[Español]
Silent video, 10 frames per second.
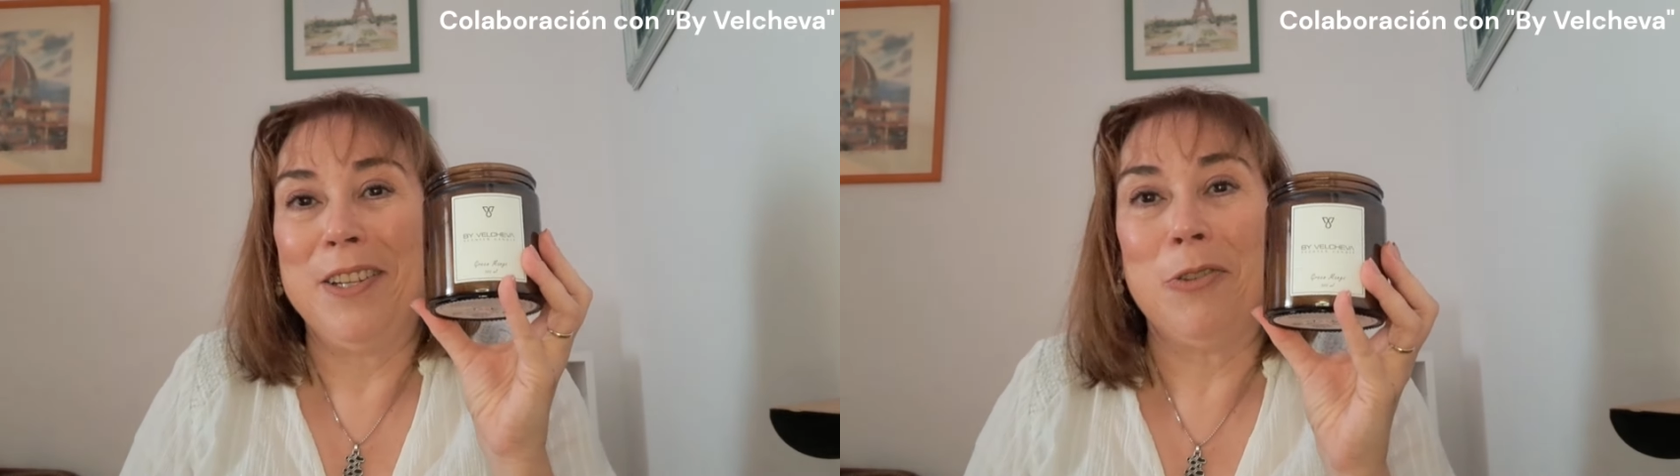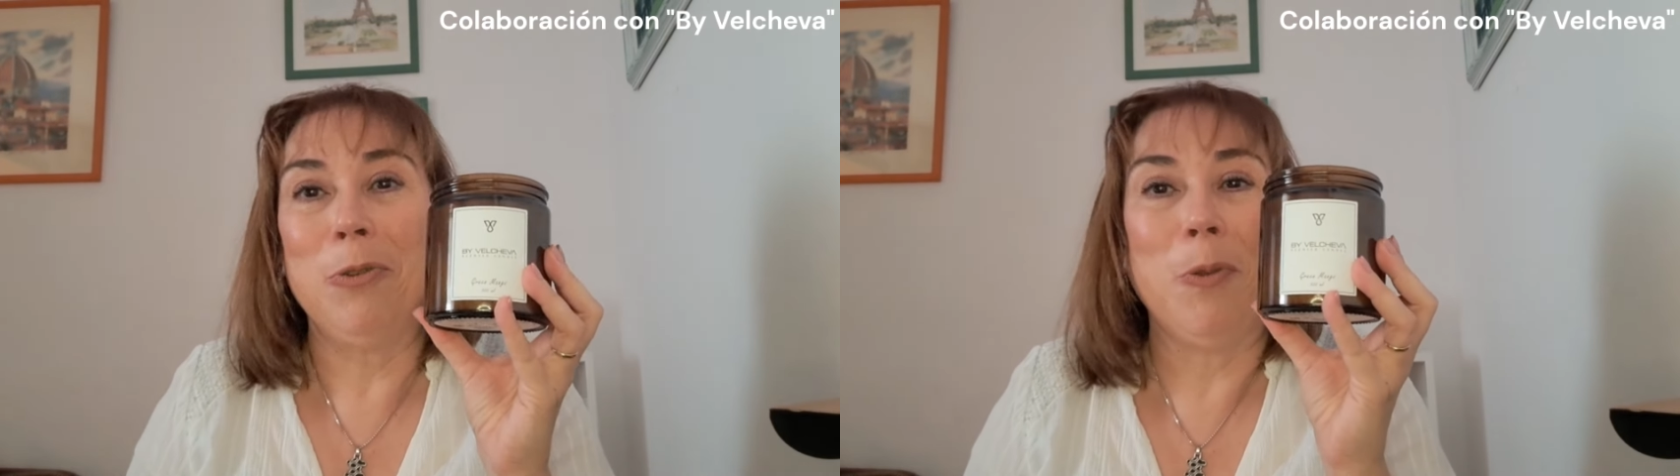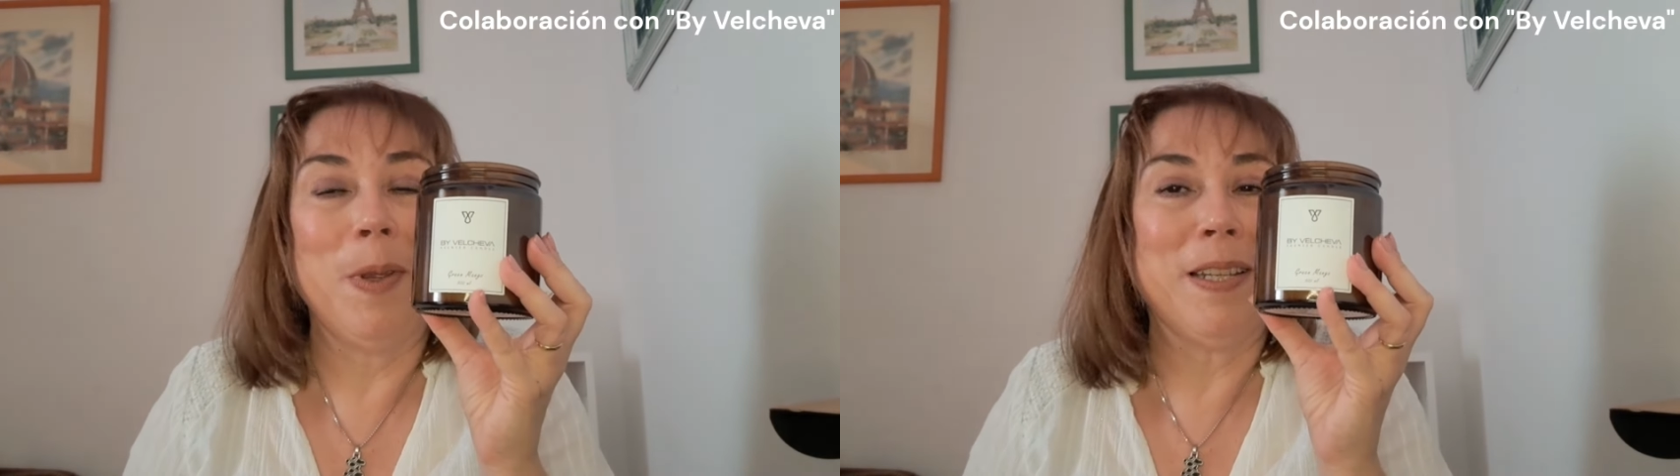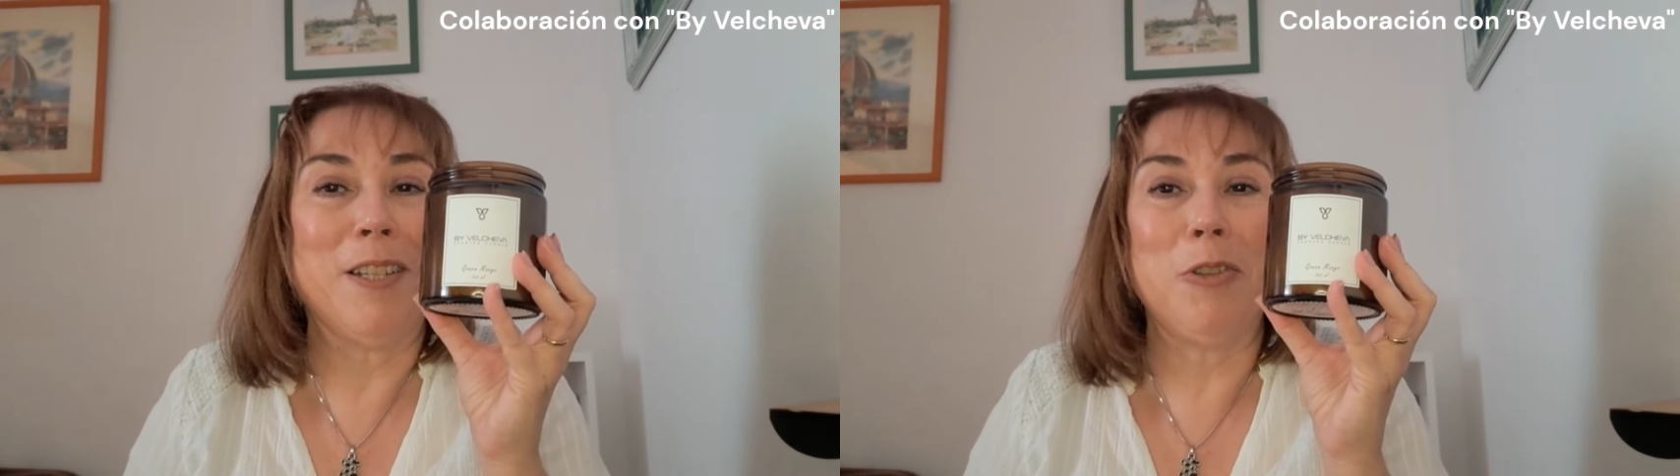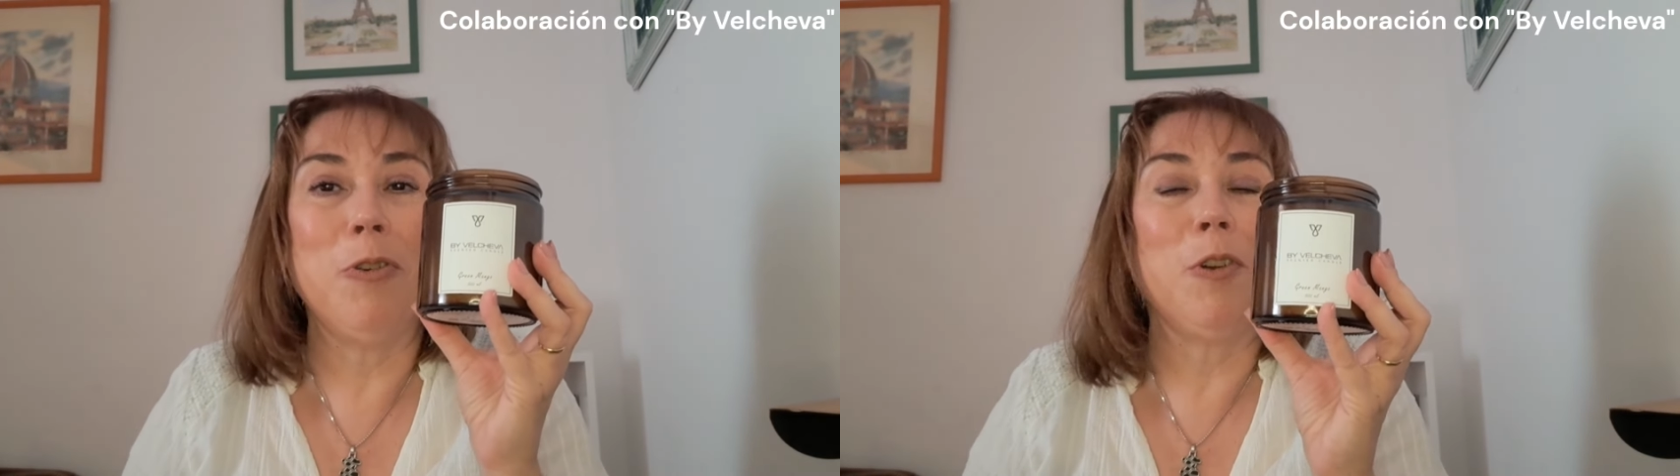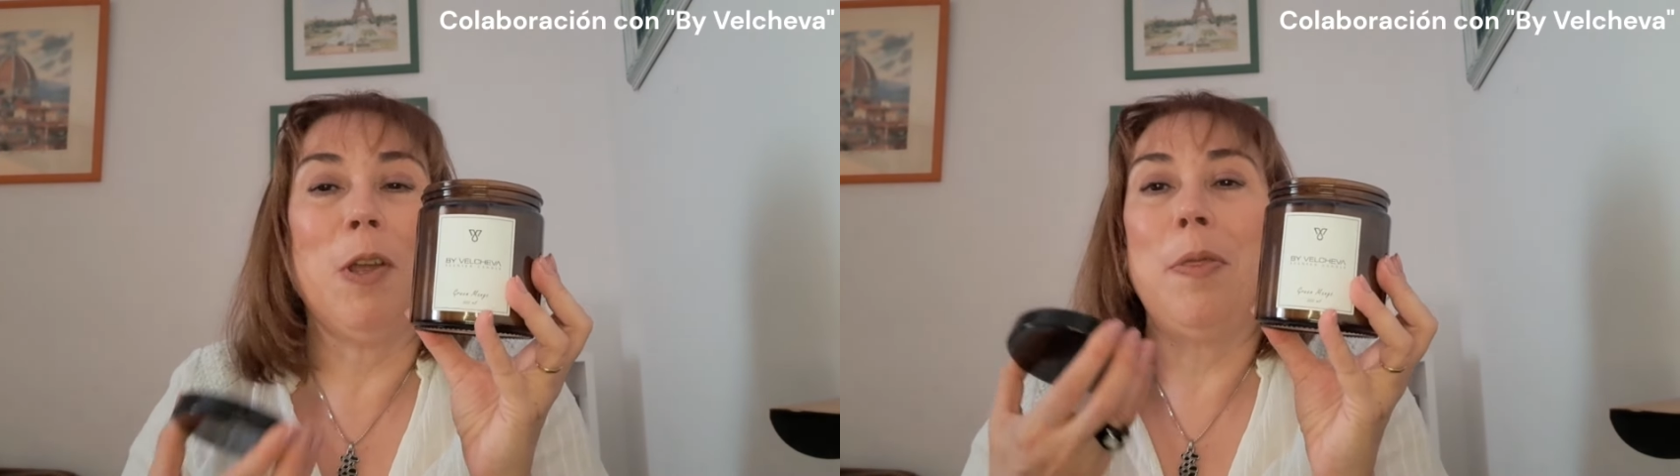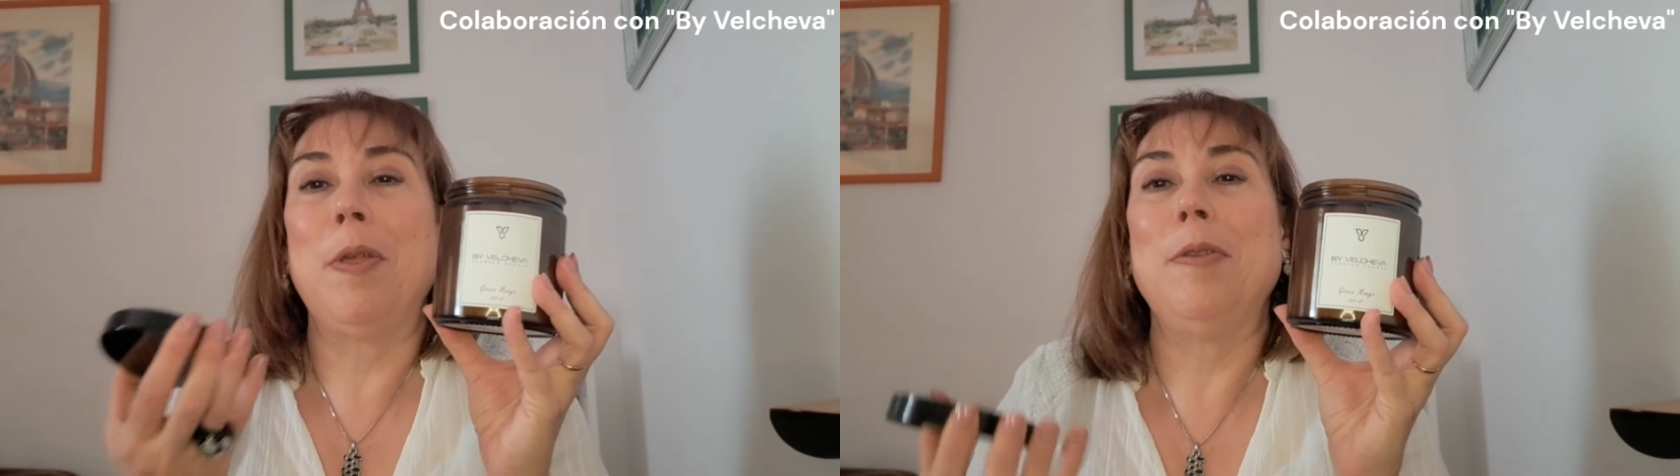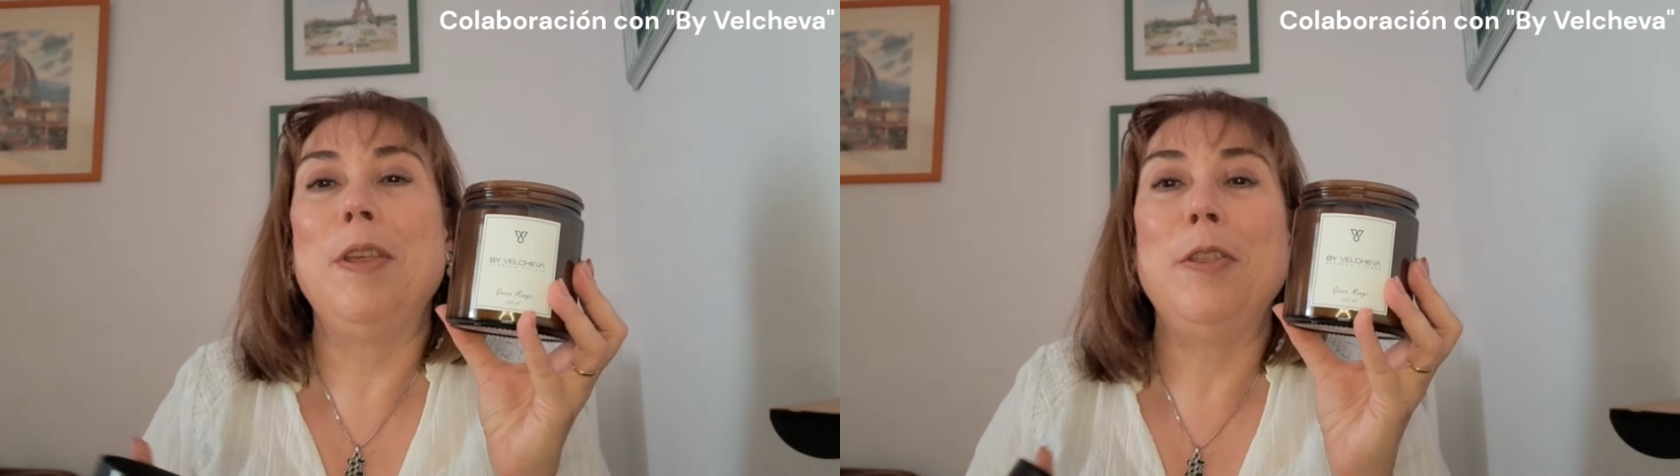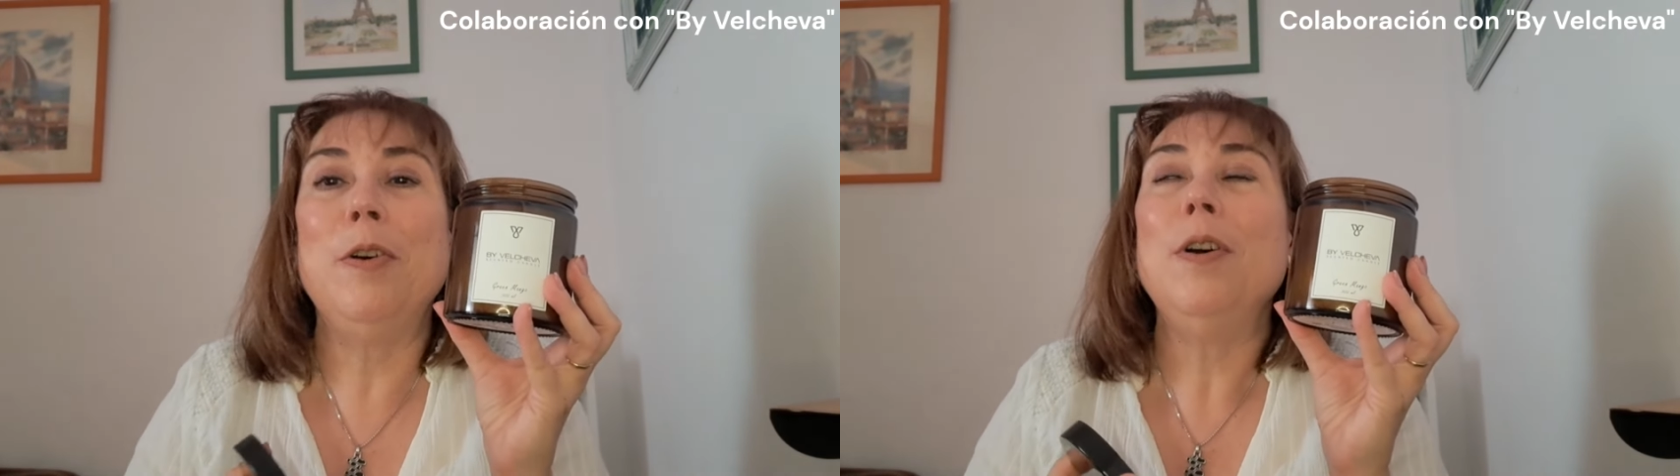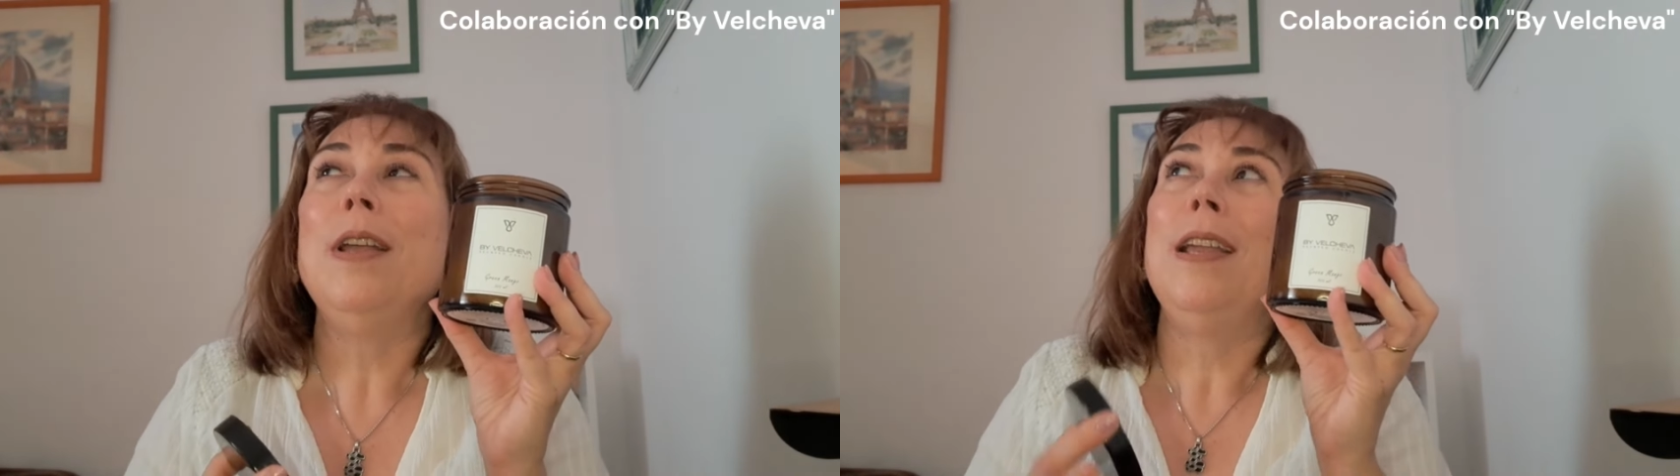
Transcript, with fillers: Esto, tú ves esto encendido